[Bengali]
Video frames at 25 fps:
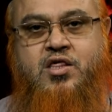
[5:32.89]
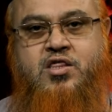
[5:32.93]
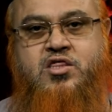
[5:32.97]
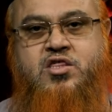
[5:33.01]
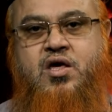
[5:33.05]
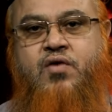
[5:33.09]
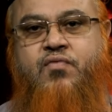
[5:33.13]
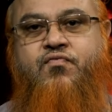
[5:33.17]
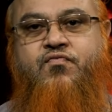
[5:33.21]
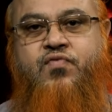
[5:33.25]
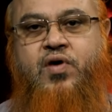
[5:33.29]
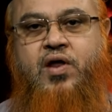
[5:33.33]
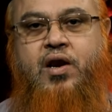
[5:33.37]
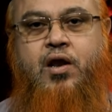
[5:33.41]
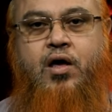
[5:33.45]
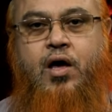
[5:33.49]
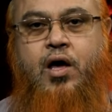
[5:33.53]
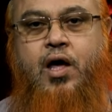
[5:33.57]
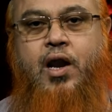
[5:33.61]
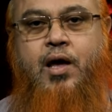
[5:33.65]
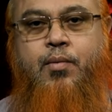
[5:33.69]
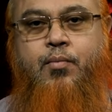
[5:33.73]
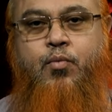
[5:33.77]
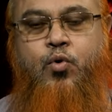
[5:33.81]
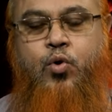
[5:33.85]
জাফাল
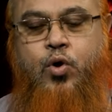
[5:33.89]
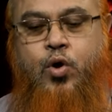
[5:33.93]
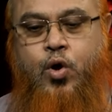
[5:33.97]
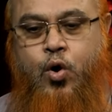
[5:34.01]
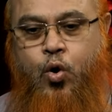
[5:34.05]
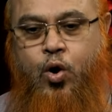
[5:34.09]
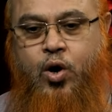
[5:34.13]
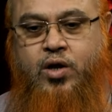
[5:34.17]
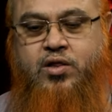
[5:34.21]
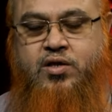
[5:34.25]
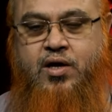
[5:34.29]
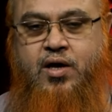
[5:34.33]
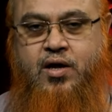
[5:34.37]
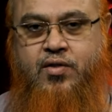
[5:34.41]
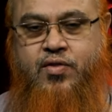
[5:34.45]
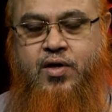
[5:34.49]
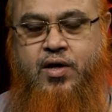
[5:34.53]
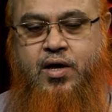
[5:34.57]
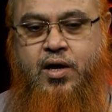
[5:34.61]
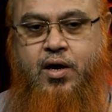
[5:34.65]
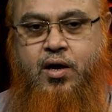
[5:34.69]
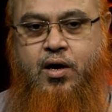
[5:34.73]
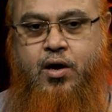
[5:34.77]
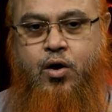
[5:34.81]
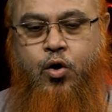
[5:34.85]
কালামু অর্থাৎ
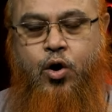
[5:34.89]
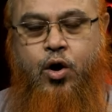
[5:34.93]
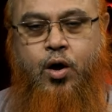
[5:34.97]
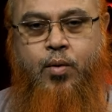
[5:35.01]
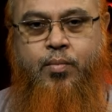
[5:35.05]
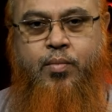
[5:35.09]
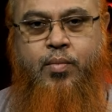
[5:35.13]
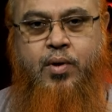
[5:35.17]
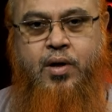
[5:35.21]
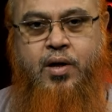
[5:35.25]
কলম